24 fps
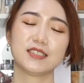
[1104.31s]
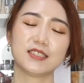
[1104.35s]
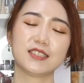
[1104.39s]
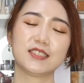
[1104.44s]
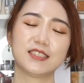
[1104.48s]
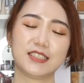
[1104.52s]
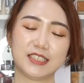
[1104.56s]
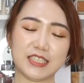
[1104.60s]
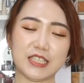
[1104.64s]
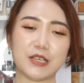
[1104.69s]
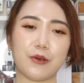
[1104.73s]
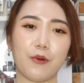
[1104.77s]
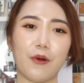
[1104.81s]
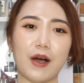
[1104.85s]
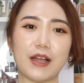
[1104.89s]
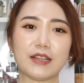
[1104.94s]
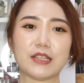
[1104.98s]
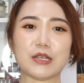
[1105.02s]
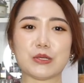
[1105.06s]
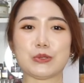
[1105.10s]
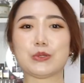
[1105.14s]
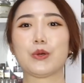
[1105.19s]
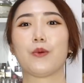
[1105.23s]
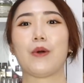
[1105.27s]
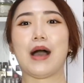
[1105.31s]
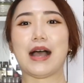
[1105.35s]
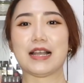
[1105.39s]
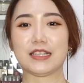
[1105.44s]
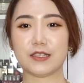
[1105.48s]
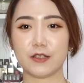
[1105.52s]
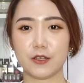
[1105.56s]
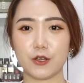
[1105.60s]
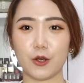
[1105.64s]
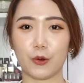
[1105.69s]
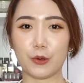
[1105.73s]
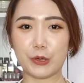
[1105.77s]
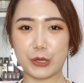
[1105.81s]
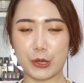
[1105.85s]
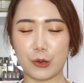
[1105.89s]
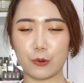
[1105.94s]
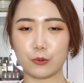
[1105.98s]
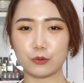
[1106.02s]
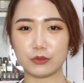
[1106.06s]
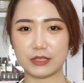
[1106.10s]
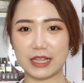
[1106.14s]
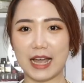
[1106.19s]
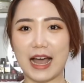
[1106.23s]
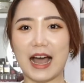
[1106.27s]
是喜欢的，所以我还是有
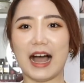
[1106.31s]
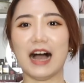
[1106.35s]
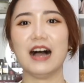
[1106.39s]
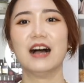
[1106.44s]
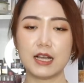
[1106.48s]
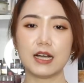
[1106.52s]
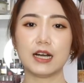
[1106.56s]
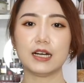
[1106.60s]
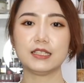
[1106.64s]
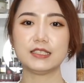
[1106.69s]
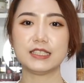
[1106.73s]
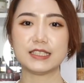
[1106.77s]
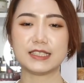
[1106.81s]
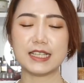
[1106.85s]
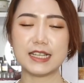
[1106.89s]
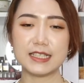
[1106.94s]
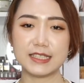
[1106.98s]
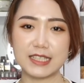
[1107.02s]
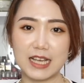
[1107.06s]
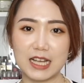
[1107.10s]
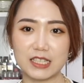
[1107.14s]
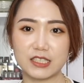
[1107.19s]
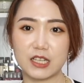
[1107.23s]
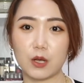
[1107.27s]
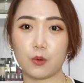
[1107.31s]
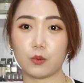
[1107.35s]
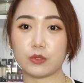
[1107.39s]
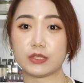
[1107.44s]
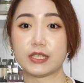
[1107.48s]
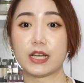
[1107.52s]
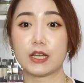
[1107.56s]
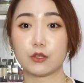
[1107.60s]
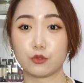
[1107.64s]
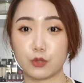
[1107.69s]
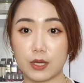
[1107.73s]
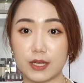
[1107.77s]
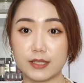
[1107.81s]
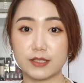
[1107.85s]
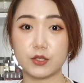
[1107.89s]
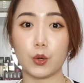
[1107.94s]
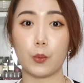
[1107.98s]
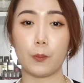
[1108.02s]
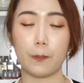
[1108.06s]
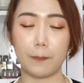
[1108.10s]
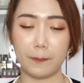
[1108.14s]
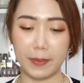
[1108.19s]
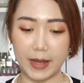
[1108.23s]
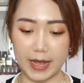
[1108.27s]
留它。而且再加上我现在穿这
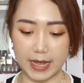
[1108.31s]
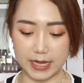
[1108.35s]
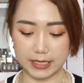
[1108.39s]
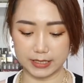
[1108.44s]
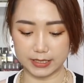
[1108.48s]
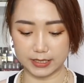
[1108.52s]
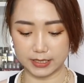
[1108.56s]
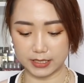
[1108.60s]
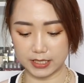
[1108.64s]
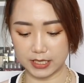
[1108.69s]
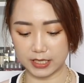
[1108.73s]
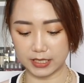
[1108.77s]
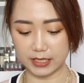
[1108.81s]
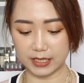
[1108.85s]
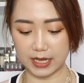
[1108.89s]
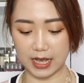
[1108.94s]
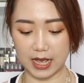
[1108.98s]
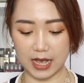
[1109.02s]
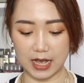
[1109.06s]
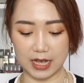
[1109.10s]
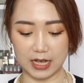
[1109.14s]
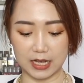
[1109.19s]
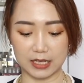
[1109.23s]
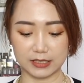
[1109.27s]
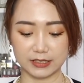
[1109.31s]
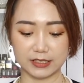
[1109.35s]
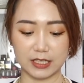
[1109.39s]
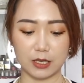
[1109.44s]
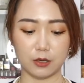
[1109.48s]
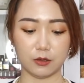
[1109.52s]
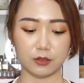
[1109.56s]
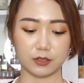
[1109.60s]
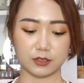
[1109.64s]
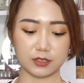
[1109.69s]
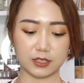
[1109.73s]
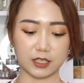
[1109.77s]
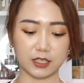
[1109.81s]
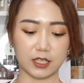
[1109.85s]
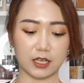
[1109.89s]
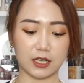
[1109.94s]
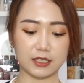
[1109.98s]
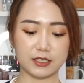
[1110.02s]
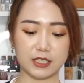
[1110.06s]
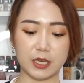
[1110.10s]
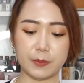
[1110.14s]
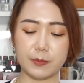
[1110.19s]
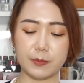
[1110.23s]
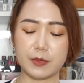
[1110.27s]
种背心啊，像那
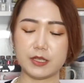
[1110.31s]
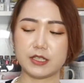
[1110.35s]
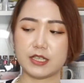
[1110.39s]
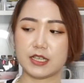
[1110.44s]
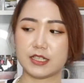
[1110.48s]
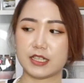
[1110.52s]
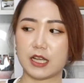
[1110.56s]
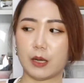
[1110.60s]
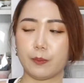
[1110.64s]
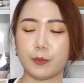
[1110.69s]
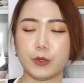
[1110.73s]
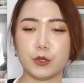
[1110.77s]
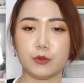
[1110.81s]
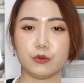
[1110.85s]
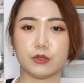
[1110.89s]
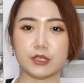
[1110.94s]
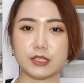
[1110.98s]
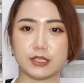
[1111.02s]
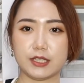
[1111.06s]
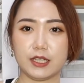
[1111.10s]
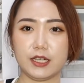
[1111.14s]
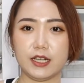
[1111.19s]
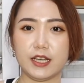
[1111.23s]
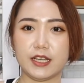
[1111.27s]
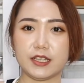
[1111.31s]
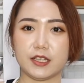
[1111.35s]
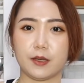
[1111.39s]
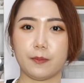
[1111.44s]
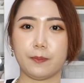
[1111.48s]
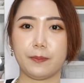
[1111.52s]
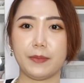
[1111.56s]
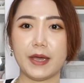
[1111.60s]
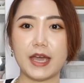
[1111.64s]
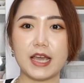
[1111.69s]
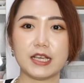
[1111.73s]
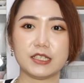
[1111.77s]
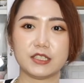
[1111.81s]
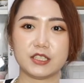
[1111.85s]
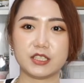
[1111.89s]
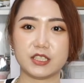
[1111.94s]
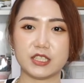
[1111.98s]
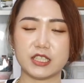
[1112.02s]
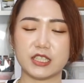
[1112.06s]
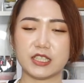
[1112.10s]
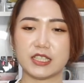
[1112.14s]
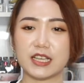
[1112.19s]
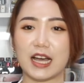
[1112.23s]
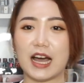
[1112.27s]
个前面介绍 m u c u s 类的背
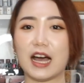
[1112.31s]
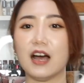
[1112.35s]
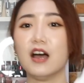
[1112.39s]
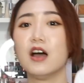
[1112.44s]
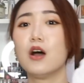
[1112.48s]
心啊，